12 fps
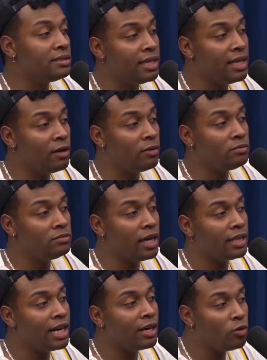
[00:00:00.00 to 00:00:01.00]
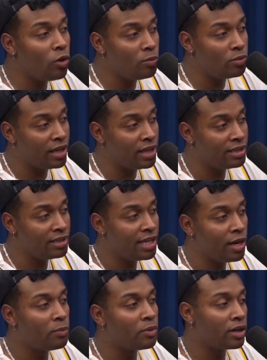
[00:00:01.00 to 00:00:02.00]
é, um, é da Globo, né? Uhum. É
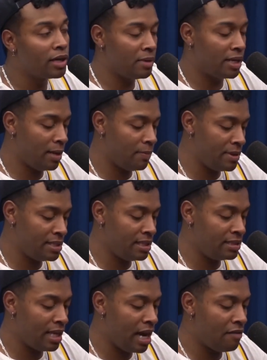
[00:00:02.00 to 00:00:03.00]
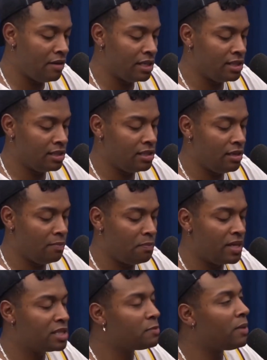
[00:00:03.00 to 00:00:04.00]
um programa que ela apresentava, ela já tinha
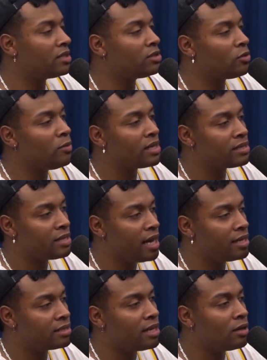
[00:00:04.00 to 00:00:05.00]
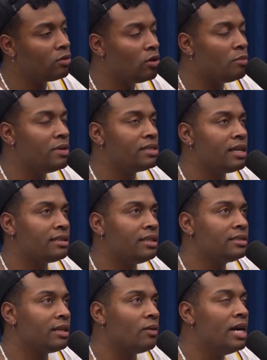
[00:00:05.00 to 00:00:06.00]
participado de algumas séries da Globo, etc e
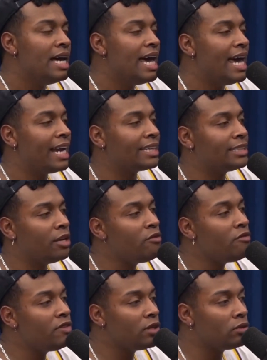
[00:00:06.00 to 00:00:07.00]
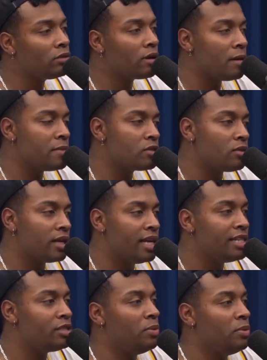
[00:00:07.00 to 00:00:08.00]
tal. Ela tem um vínculo com a emissora.
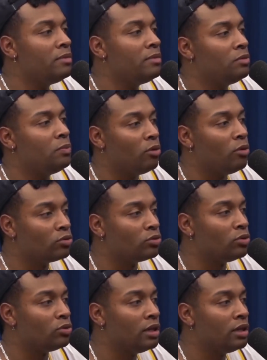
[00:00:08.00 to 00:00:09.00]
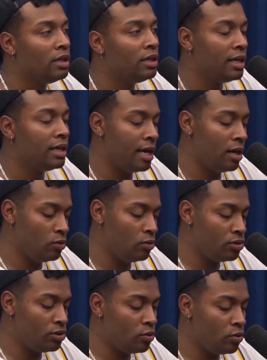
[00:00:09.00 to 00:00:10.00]
Esse é o primeiro ponto, uhum. né? O
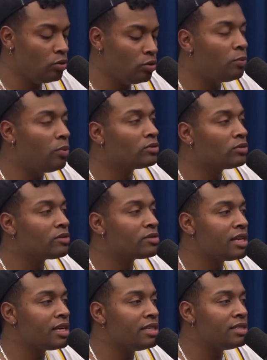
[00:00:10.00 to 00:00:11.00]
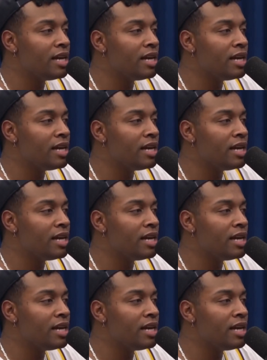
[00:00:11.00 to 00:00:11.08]
segundo ponto é o seguinte,